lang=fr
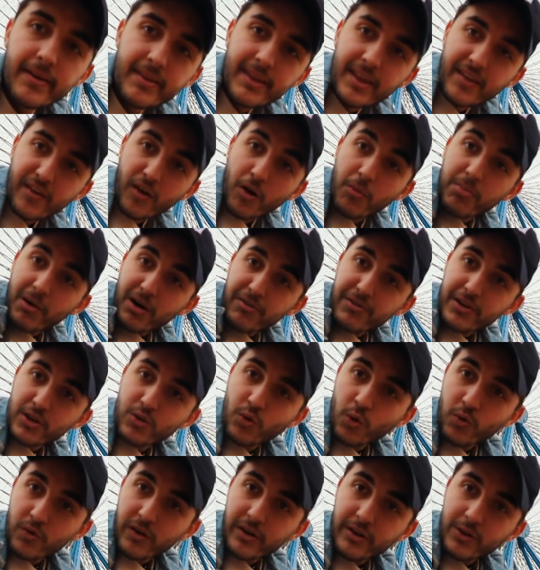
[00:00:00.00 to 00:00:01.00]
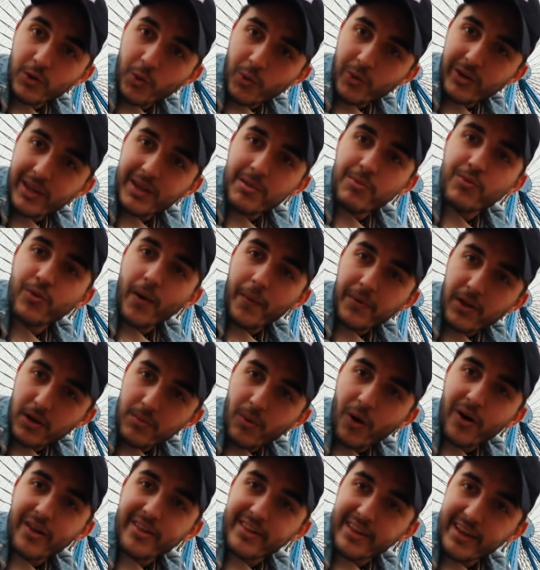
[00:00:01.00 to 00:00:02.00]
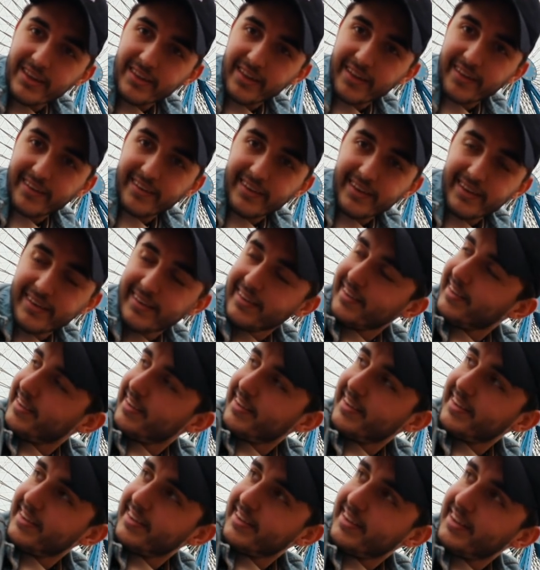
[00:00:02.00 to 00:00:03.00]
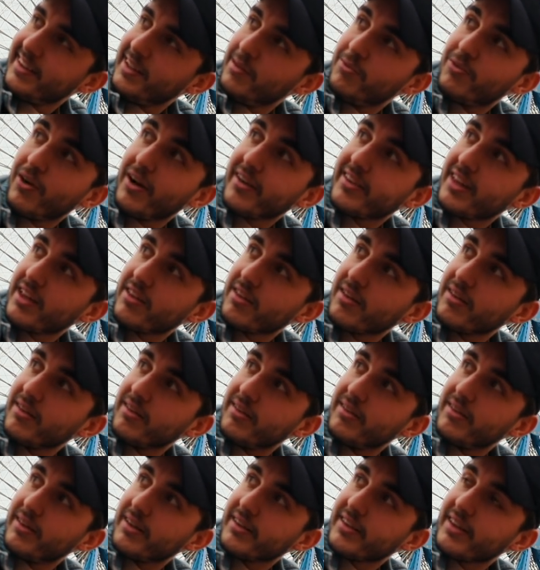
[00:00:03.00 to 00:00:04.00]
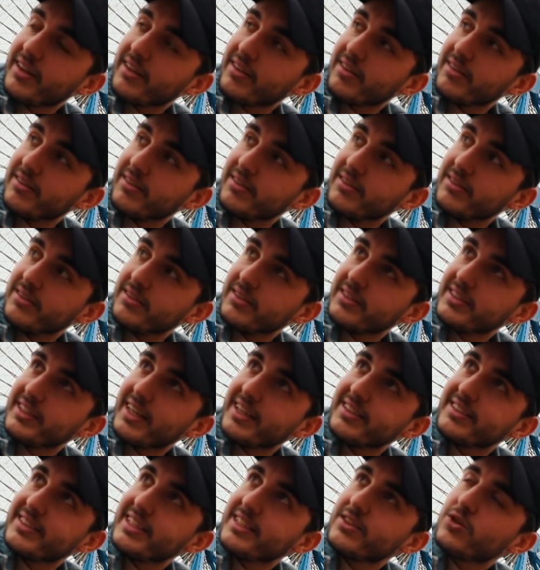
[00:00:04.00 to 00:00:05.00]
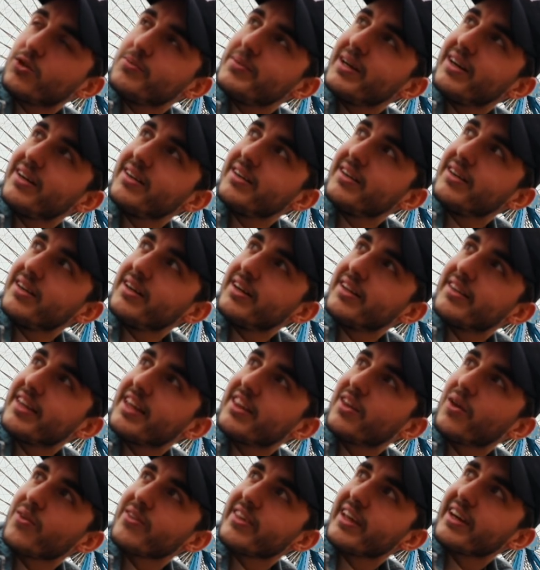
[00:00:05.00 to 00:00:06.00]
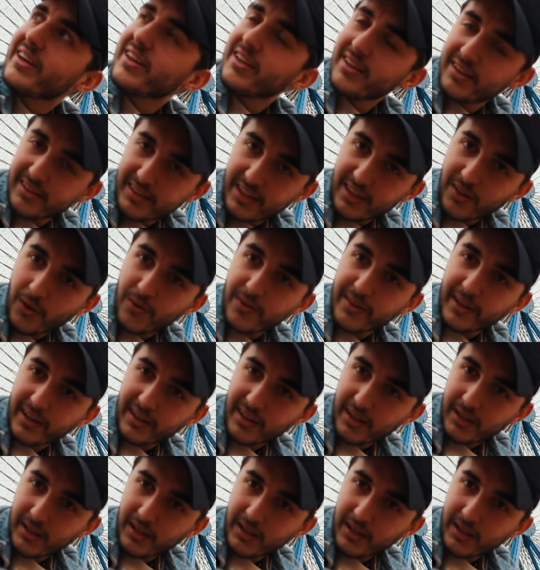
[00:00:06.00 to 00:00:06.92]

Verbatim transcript: c'est vraiment parfait je trouve. Donc il me faut absolument un 16 il faut à 16, à 16, c'est à 16 combien 16,35 16,35.